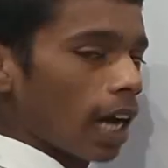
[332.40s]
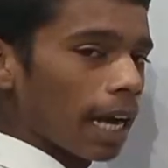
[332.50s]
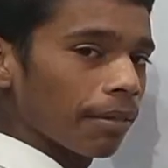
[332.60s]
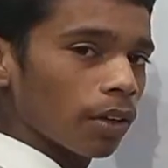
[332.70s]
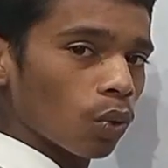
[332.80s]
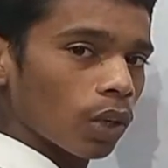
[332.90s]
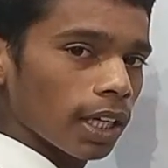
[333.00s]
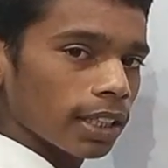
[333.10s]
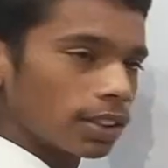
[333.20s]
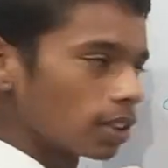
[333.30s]
कार्बन
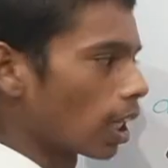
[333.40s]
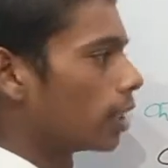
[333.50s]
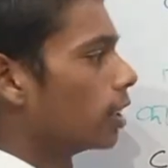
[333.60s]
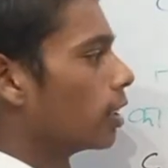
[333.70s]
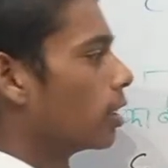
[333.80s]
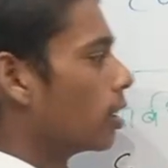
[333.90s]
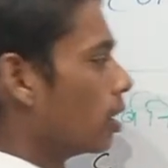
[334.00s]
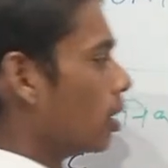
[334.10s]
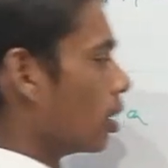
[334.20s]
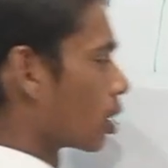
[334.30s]
होना चाहिए
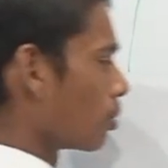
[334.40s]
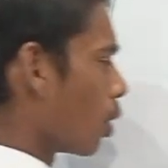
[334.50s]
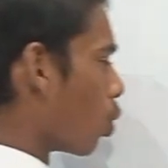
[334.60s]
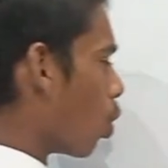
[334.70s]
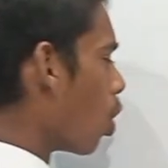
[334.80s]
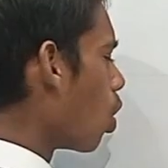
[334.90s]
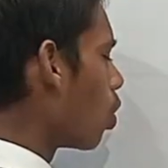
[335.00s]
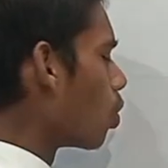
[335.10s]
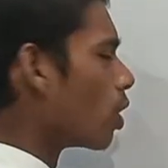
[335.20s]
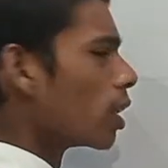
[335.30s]
इसमें हो
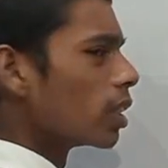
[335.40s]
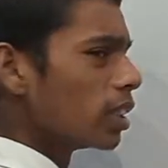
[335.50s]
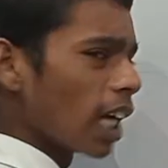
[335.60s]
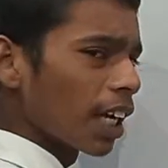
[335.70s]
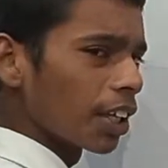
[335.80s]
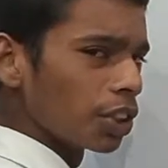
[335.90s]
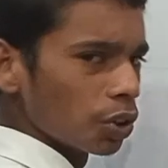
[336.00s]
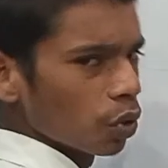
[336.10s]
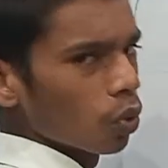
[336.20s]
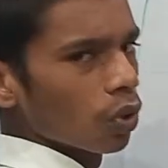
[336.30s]
या
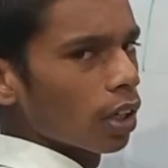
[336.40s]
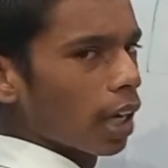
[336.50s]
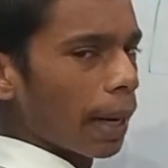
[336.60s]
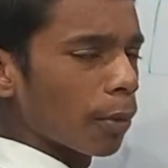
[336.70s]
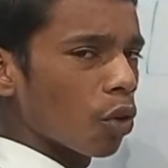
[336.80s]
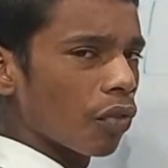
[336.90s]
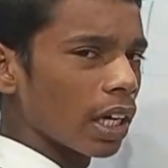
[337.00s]
नहीं हो हमको